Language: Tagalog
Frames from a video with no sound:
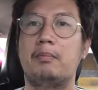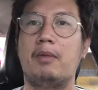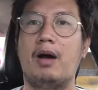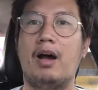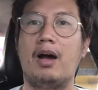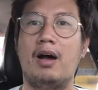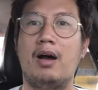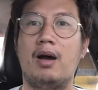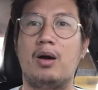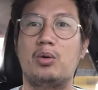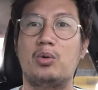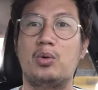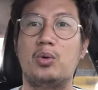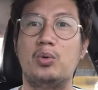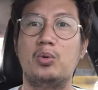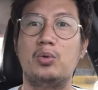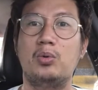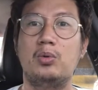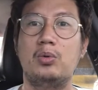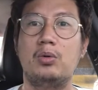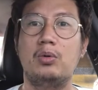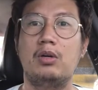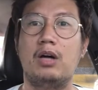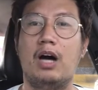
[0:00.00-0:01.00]
uh,
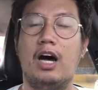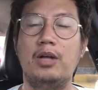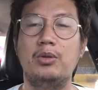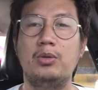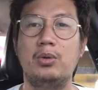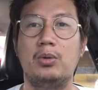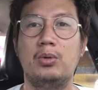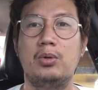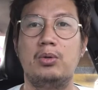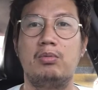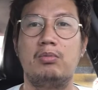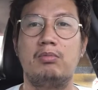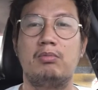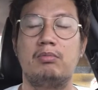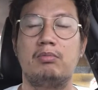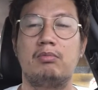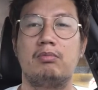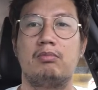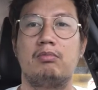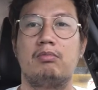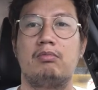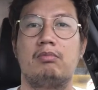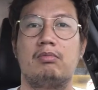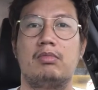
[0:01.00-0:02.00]
kung ano,
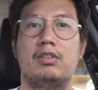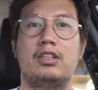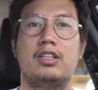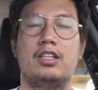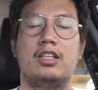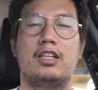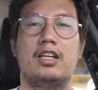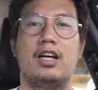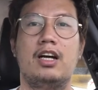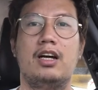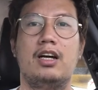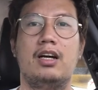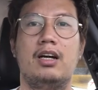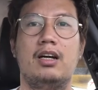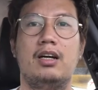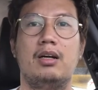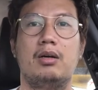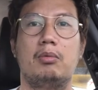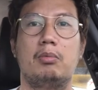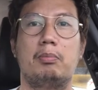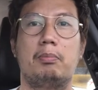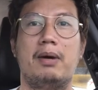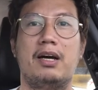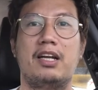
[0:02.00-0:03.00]
hindi ka
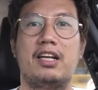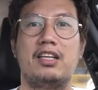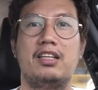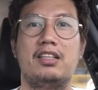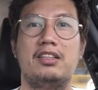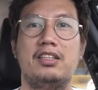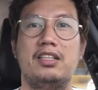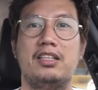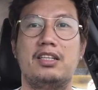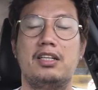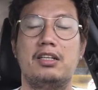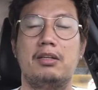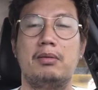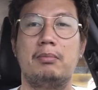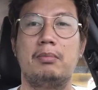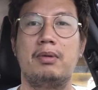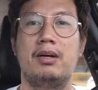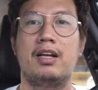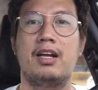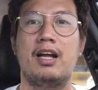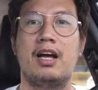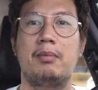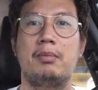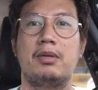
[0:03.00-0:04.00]
para hindi ka na
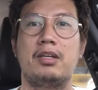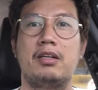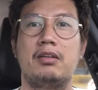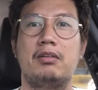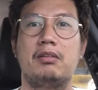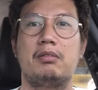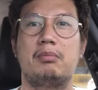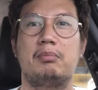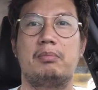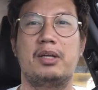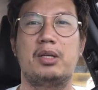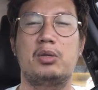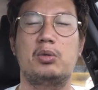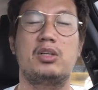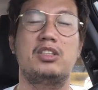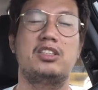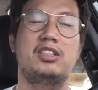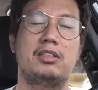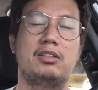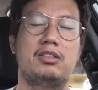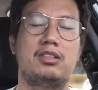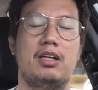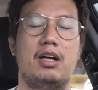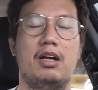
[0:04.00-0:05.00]
maraming pero
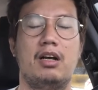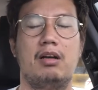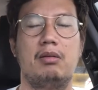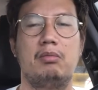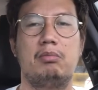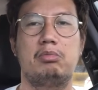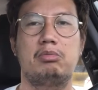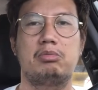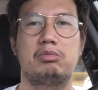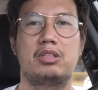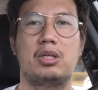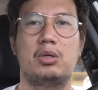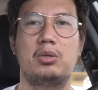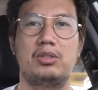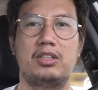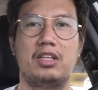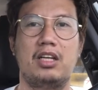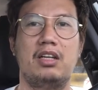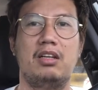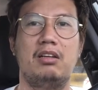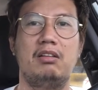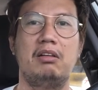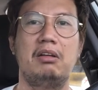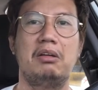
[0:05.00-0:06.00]
kasi sa sa
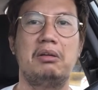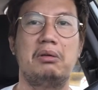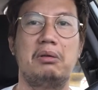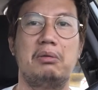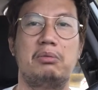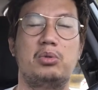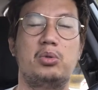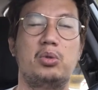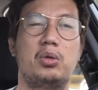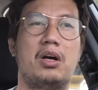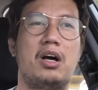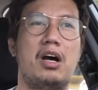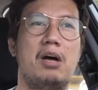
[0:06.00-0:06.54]
hotel doon